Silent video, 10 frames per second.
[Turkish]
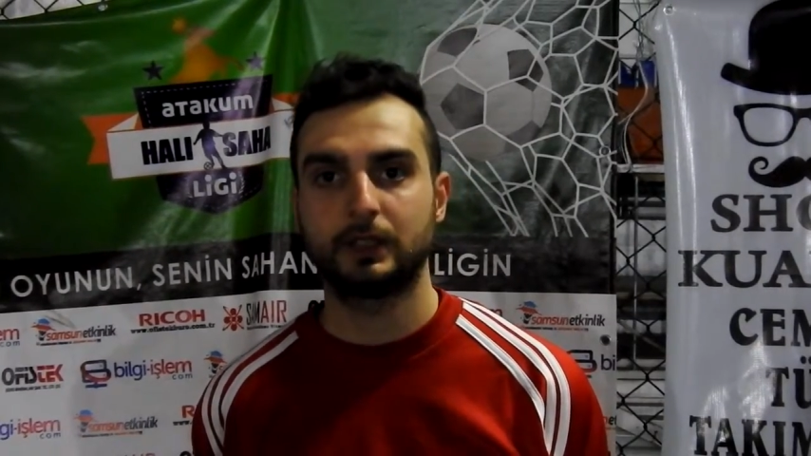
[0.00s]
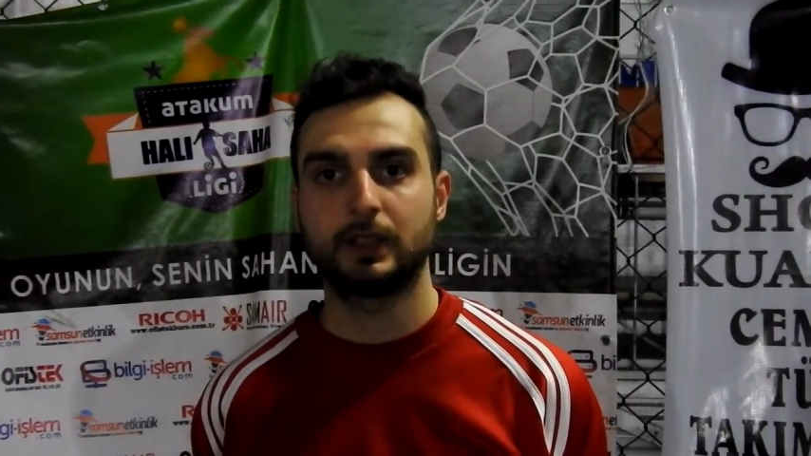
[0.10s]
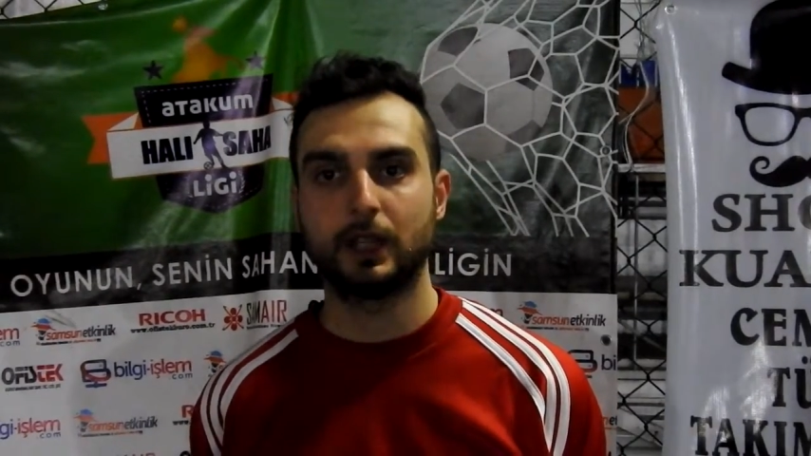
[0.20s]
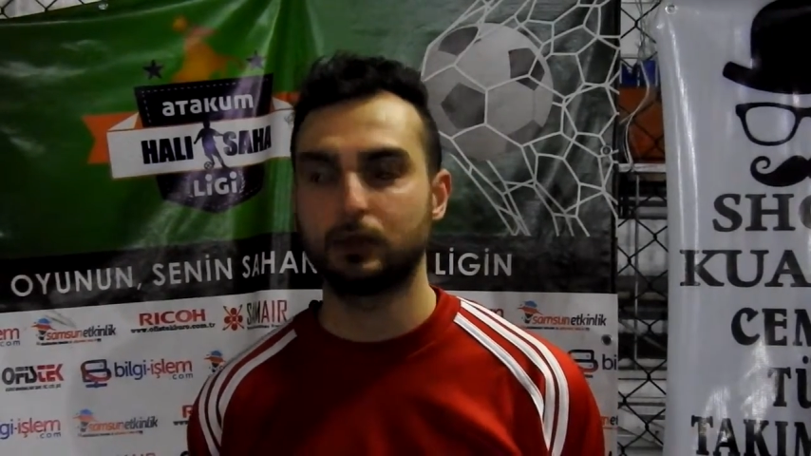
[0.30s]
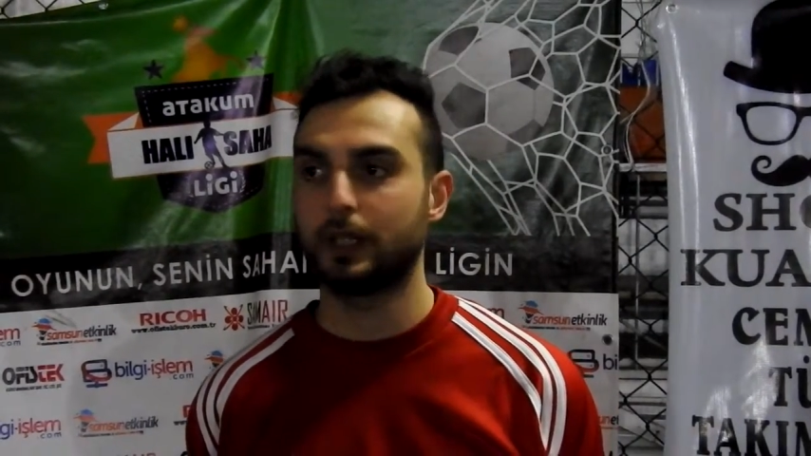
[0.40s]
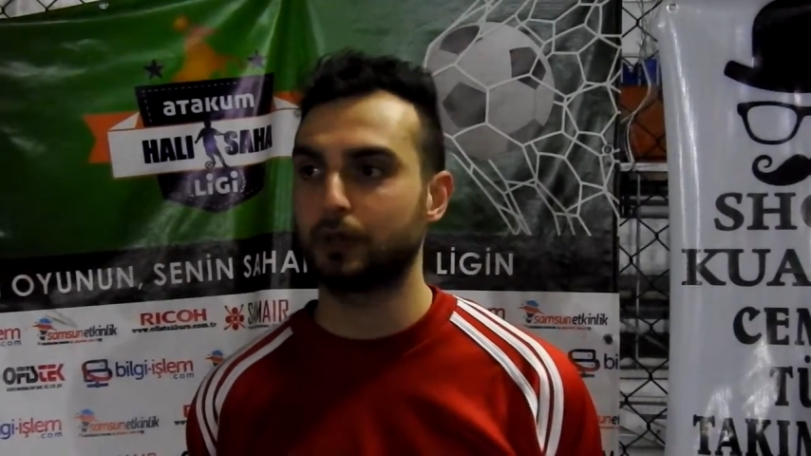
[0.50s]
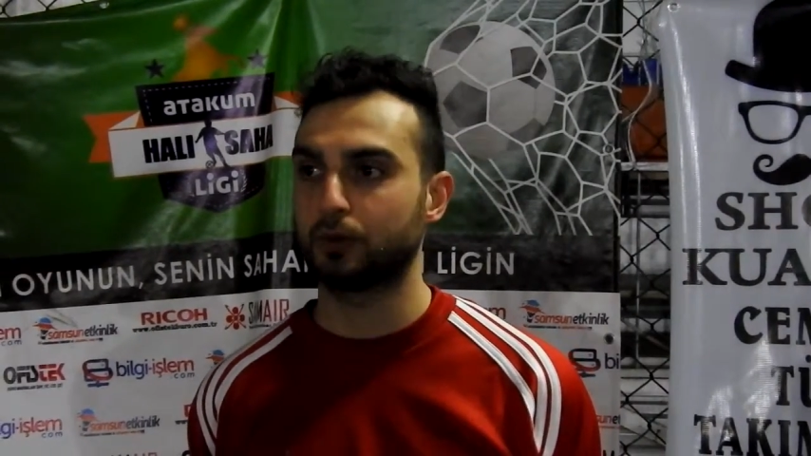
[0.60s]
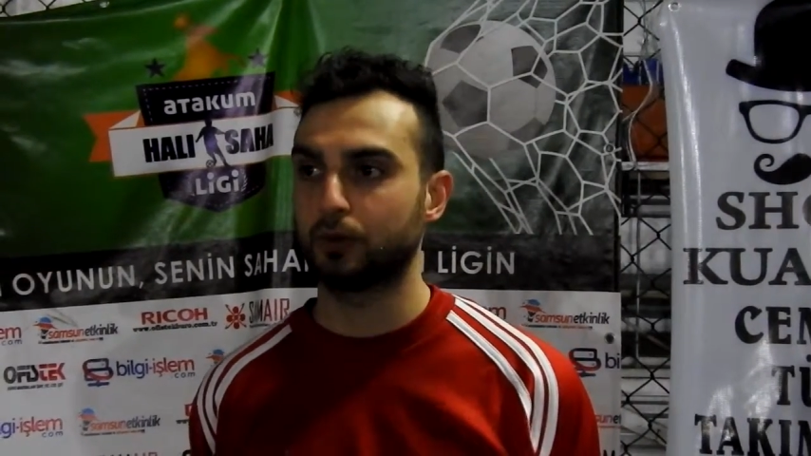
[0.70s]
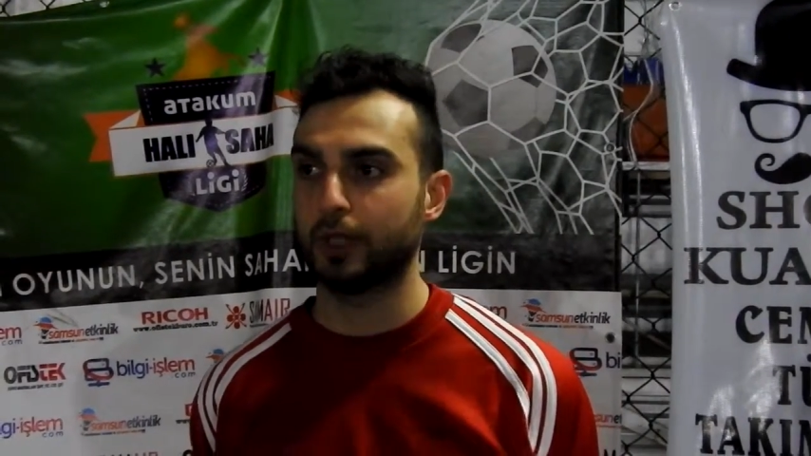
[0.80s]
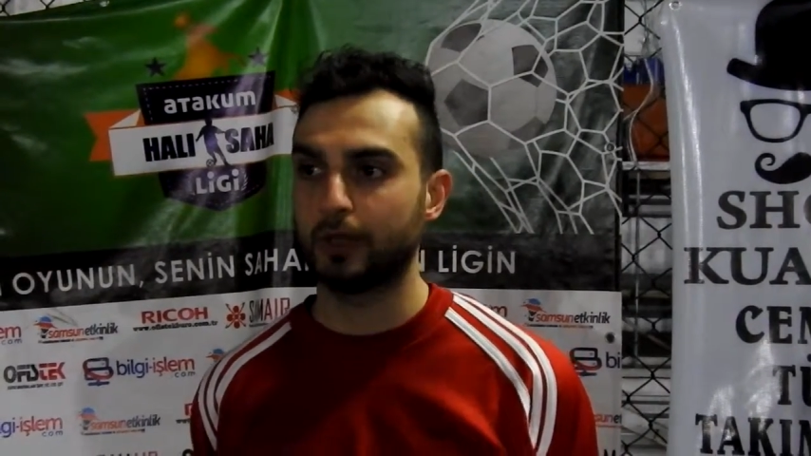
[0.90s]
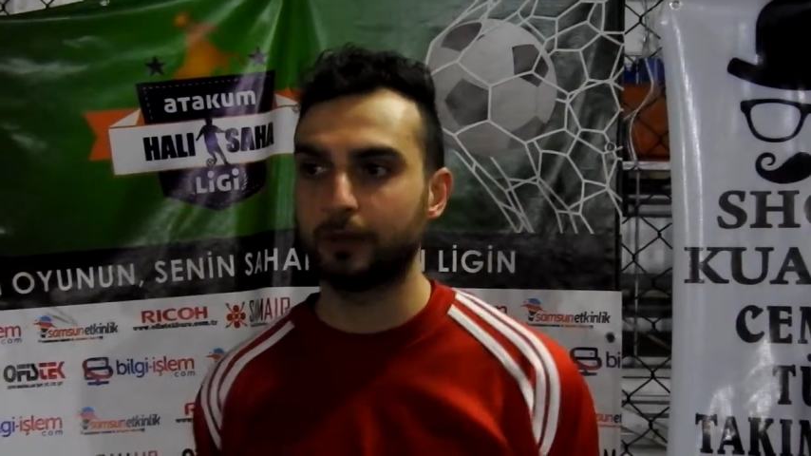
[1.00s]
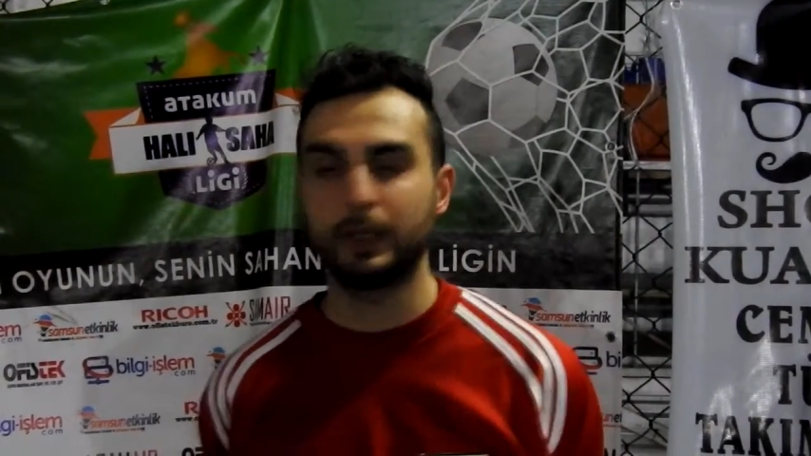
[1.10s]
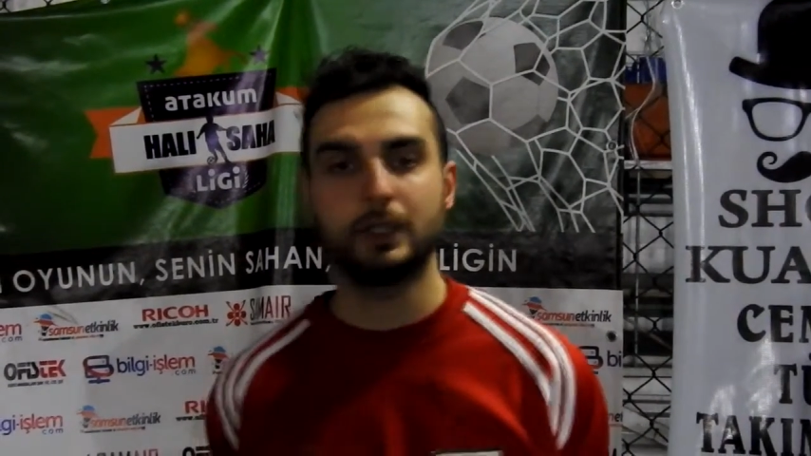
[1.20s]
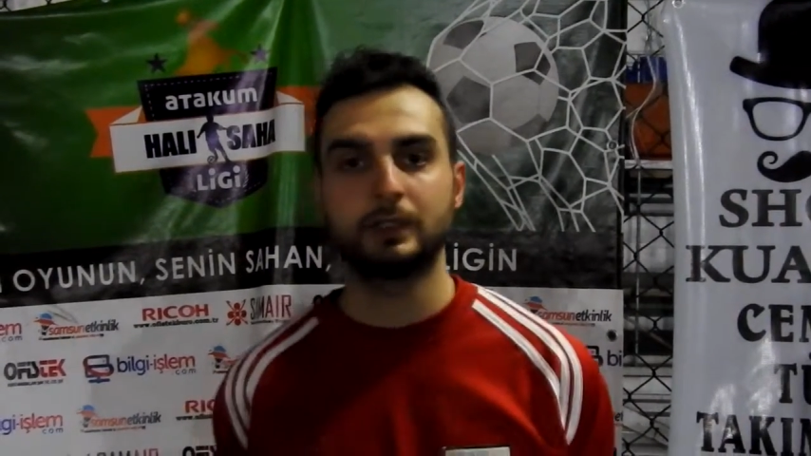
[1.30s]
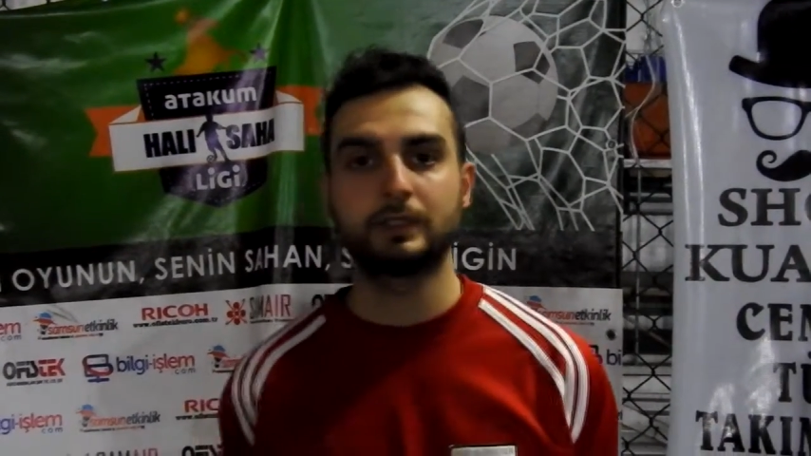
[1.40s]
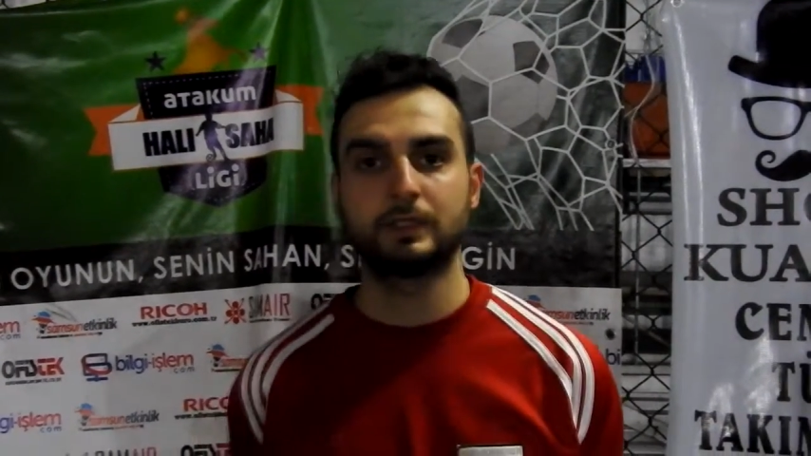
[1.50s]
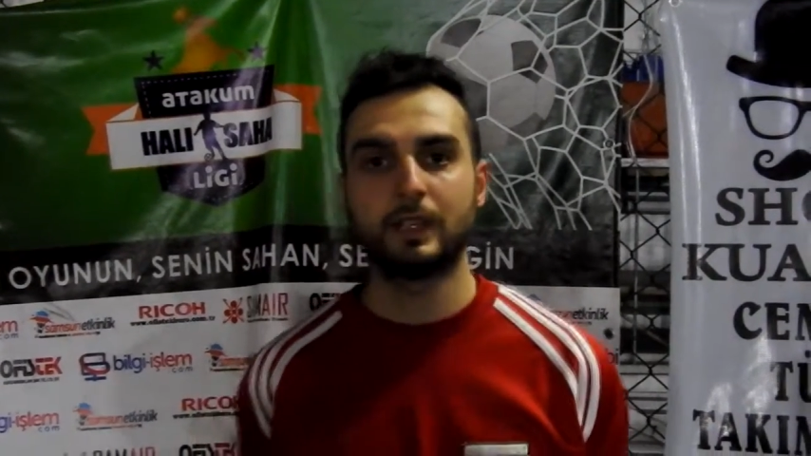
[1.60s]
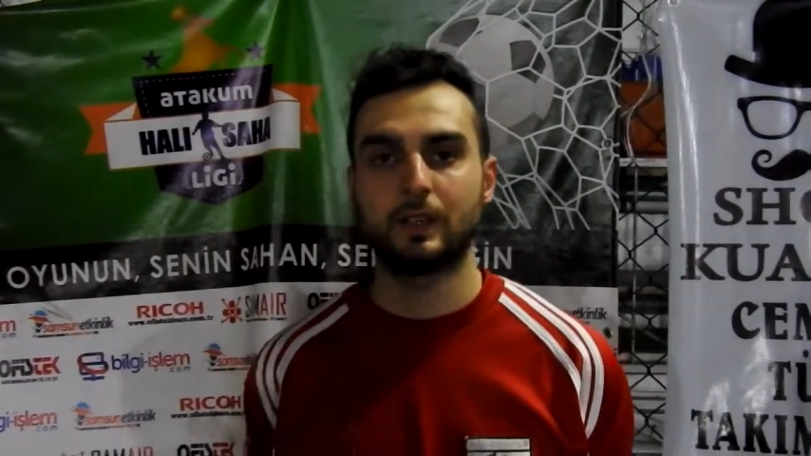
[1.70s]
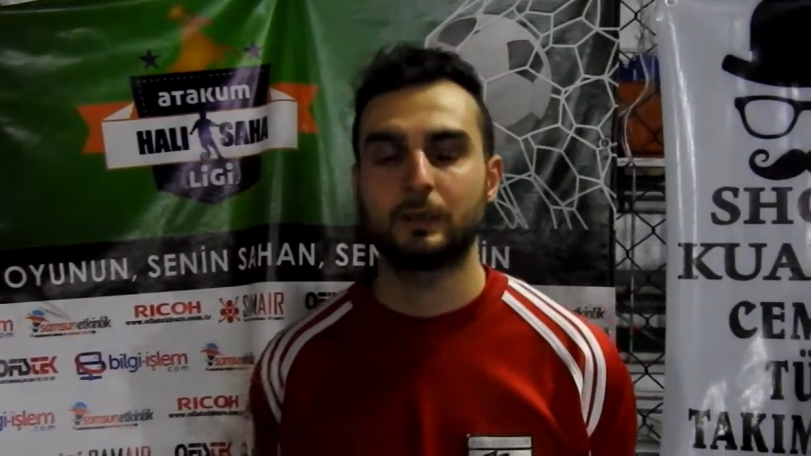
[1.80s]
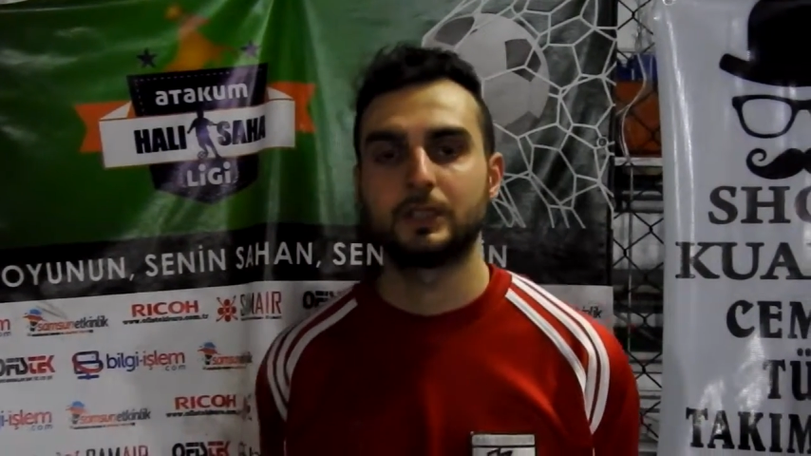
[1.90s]
daha güzel sonuçlar almaya
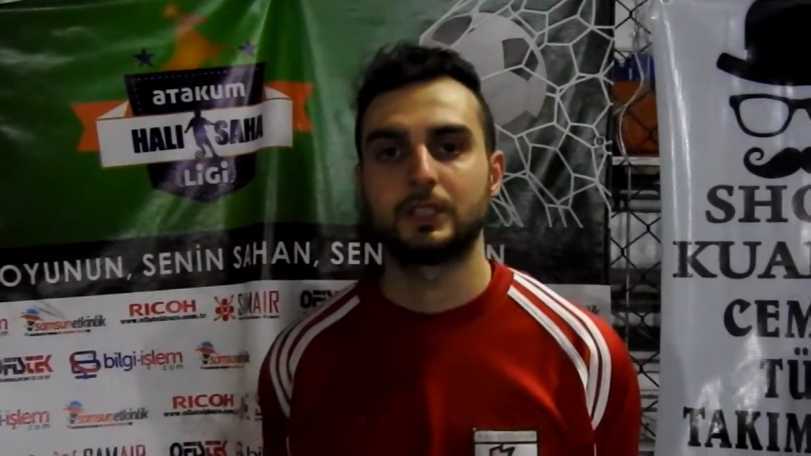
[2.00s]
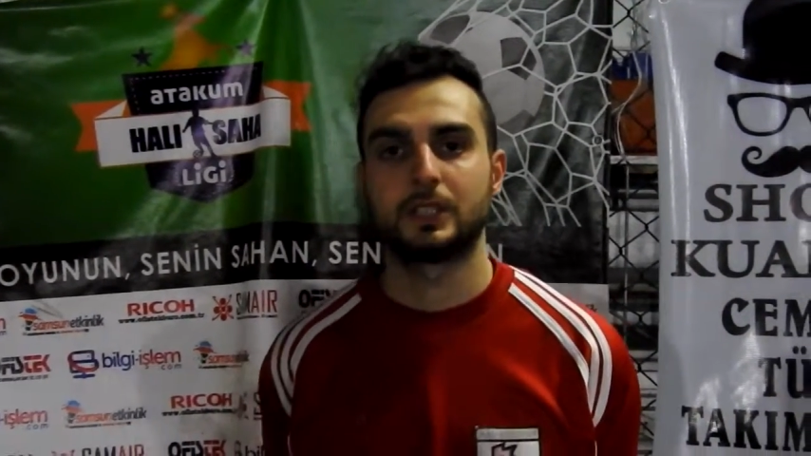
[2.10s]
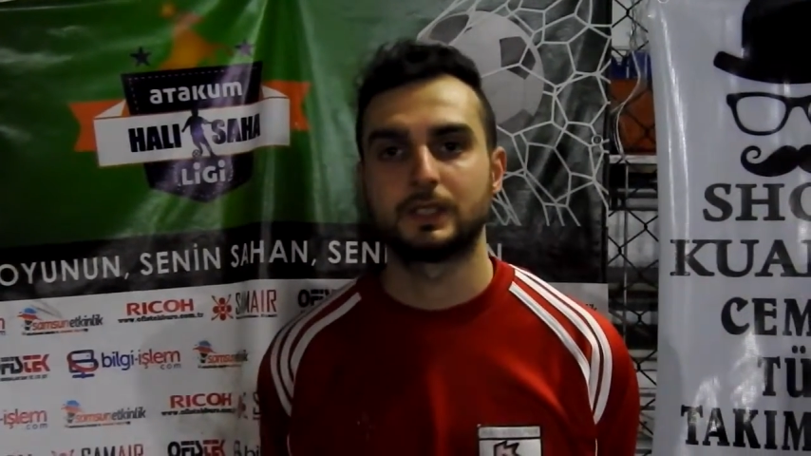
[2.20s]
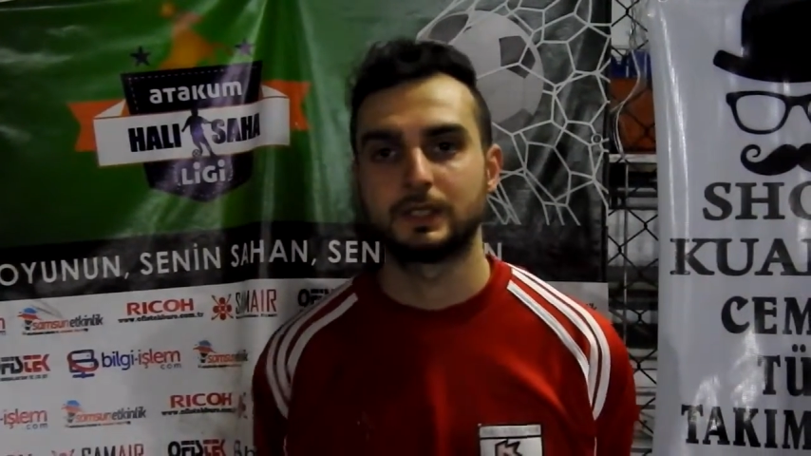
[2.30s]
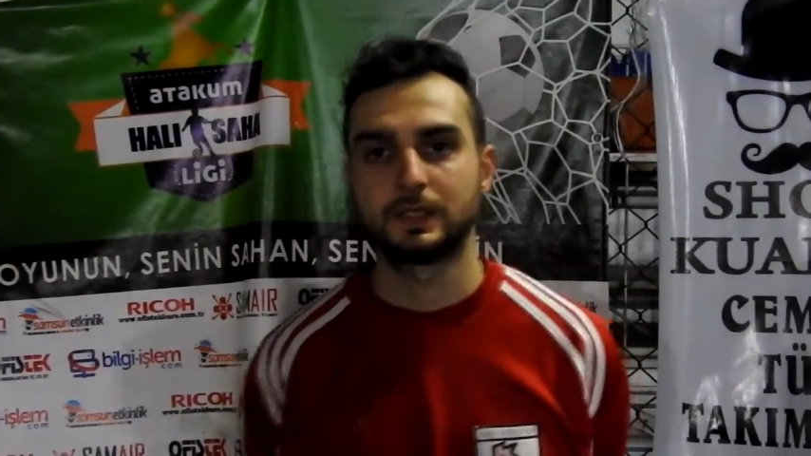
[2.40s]
devam edeceğiz.